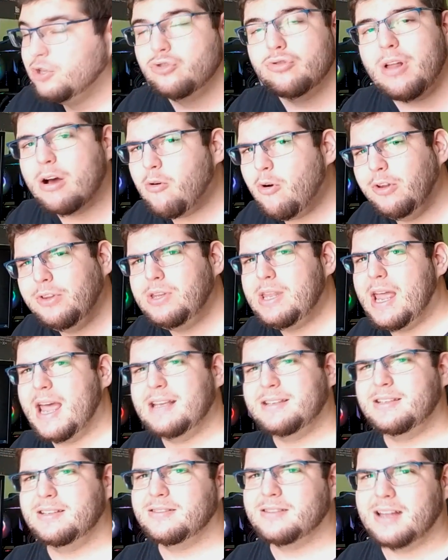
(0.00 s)
isso não
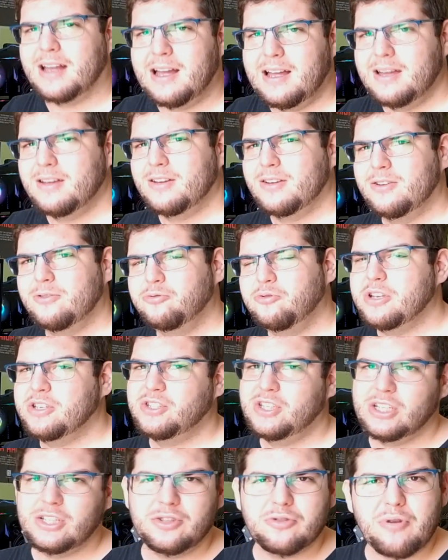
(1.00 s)
acontece, tá? Não
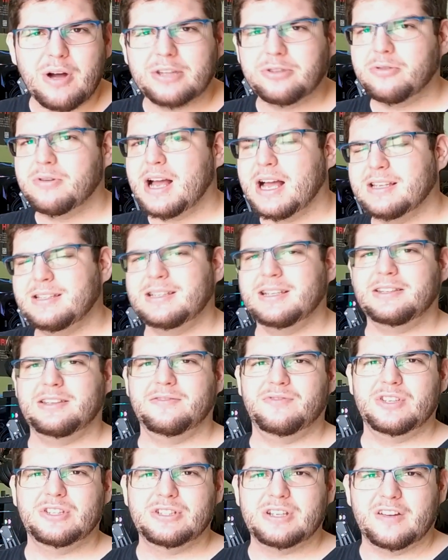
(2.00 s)
existe 4K
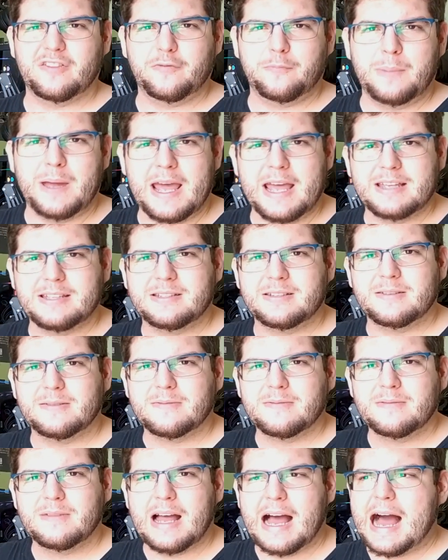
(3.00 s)
120
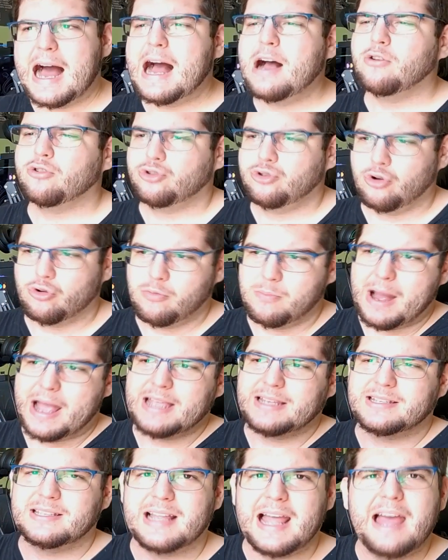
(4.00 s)
FPS. Ah, o jogo
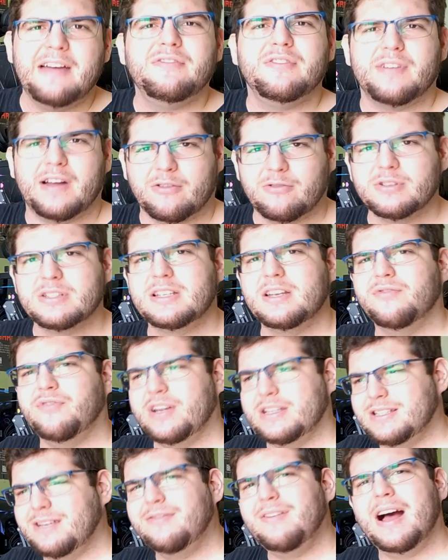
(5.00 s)
mais leve vai conseguir
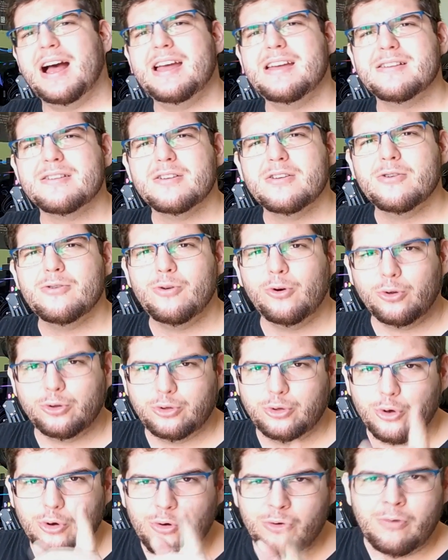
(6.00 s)
fazer? Vai.
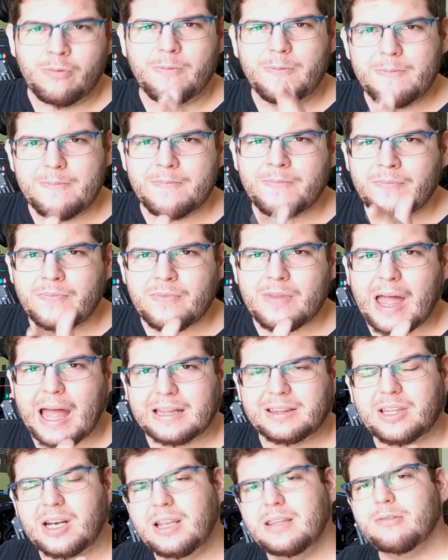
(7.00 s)
O Doom,
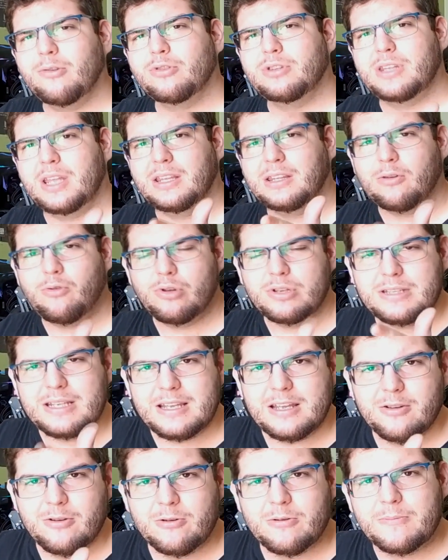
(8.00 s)
a 3080
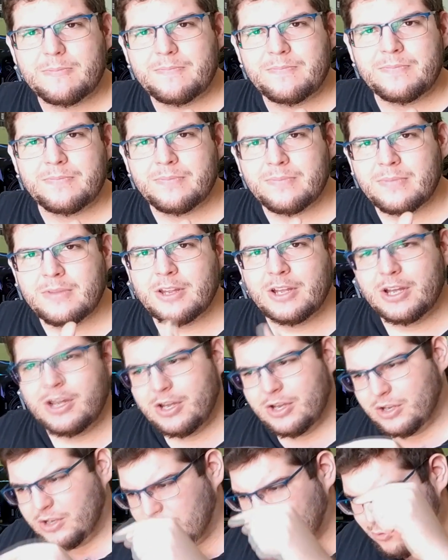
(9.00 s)
conseguiu.
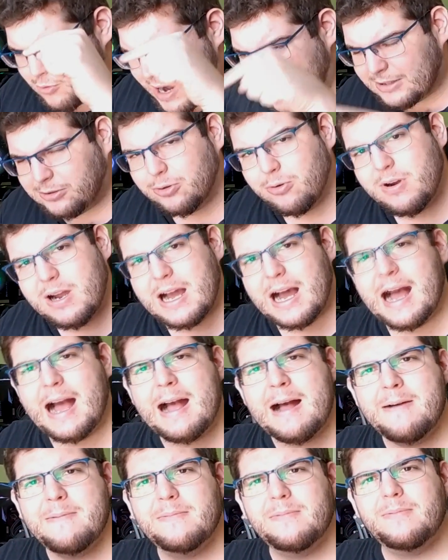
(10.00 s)

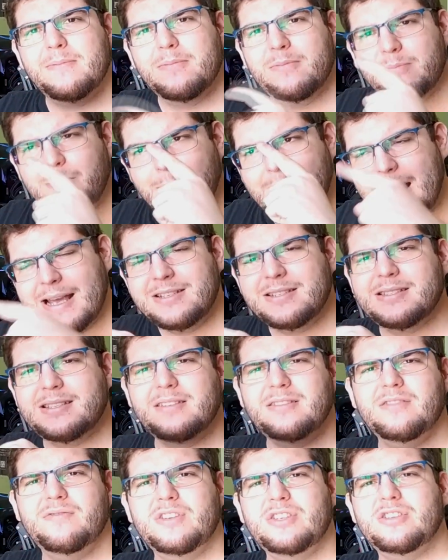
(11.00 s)
4K, mais de
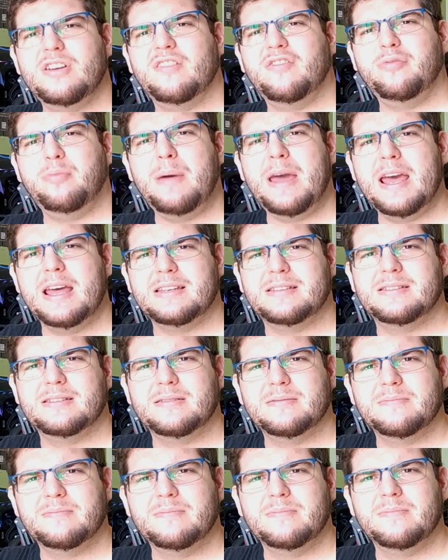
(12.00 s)
120
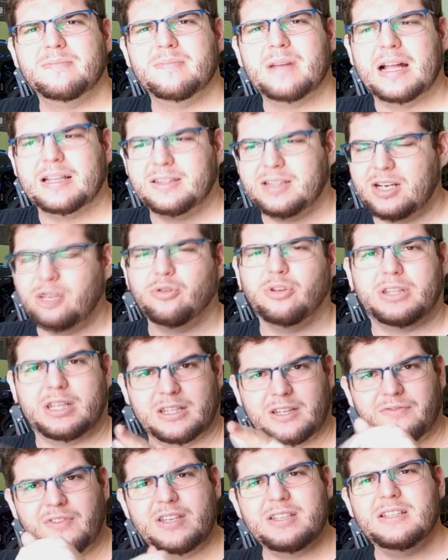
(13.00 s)
FPS. A
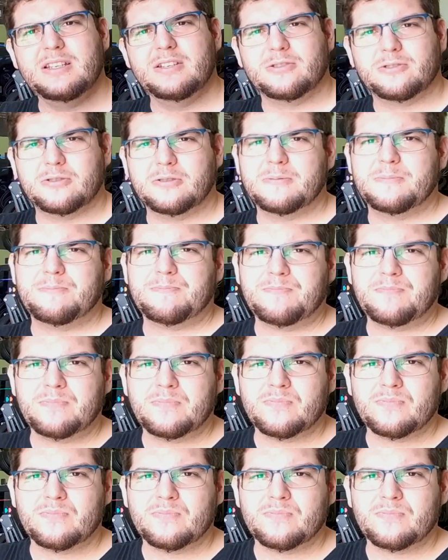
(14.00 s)
3080 fez isso.